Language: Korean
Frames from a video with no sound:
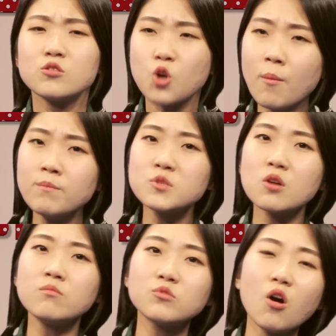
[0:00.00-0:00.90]

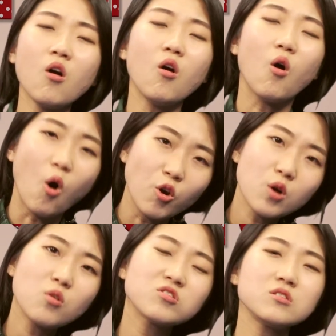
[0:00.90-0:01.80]
점점 더
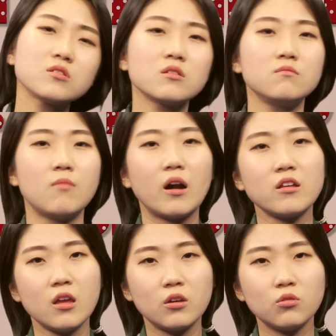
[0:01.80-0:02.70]
어려워진다는
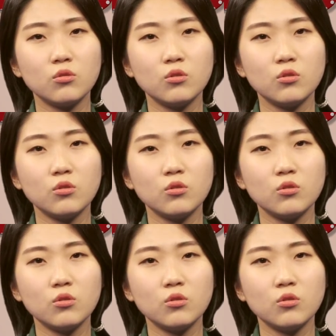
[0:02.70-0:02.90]
말이에요.